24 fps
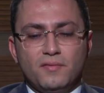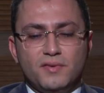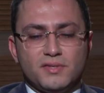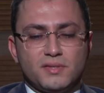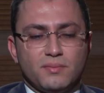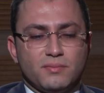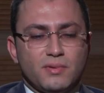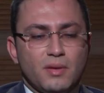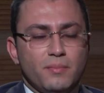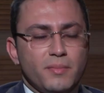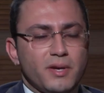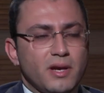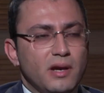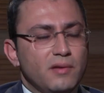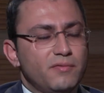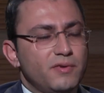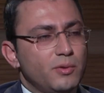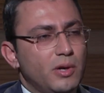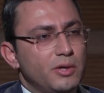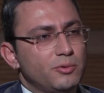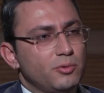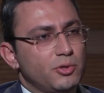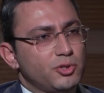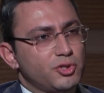في سبتمبر
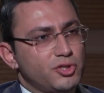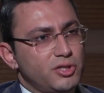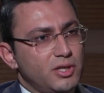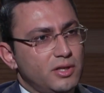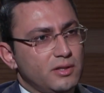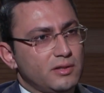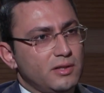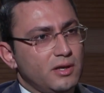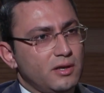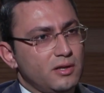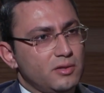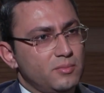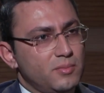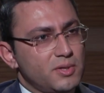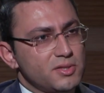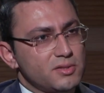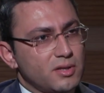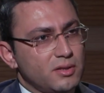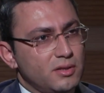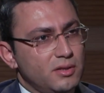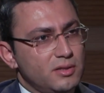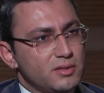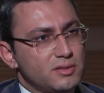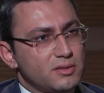2021 أطلقت
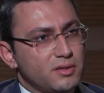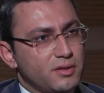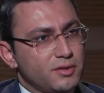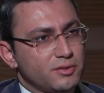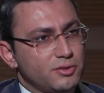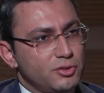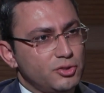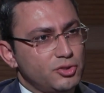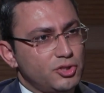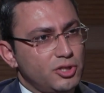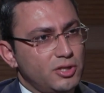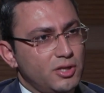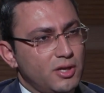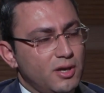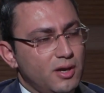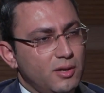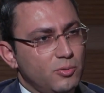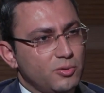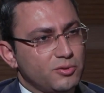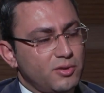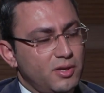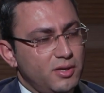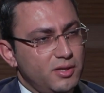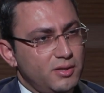مصر الاستراتيجية
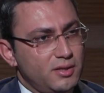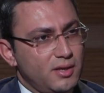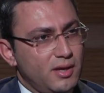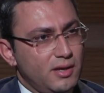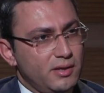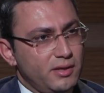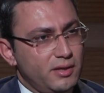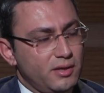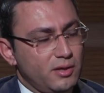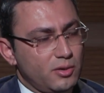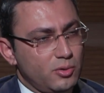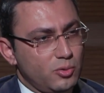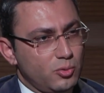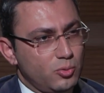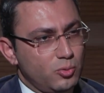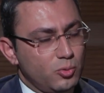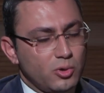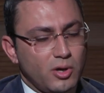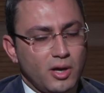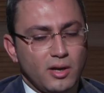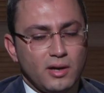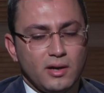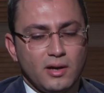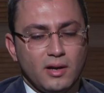الوطنية
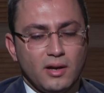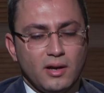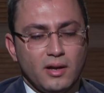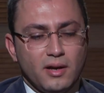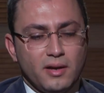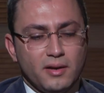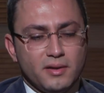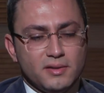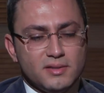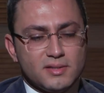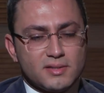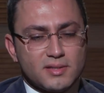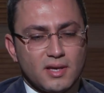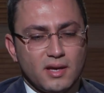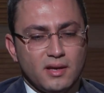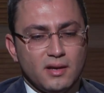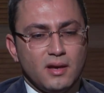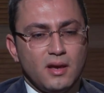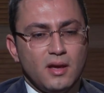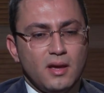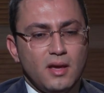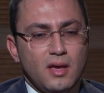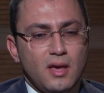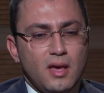لحقوق الإنسان